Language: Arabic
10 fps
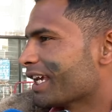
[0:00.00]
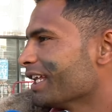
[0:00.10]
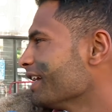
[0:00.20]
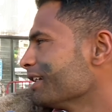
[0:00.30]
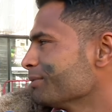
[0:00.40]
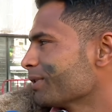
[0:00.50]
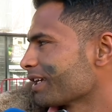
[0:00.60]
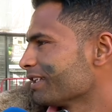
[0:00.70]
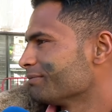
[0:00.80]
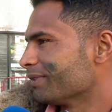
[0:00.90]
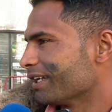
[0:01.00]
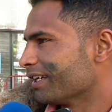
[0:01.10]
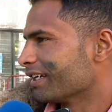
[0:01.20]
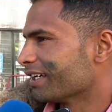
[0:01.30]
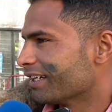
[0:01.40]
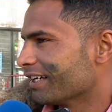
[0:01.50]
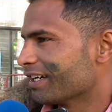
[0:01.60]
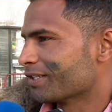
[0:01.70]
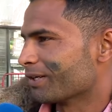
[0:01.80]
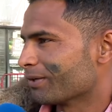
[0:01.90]
كاين امور خدم
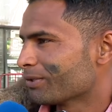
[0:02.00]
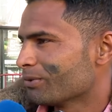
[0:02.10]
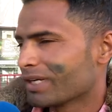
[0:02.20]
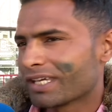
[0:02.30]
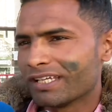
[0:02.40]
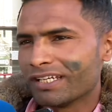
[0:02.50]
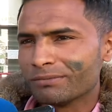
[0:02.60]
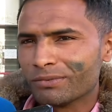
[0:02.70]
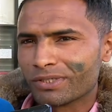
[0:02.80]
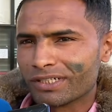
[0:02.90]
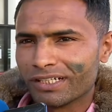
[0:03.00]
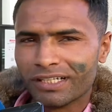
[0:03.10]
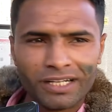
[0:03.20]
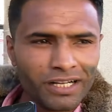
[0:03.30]
معناها ارجع غدوه كاين امور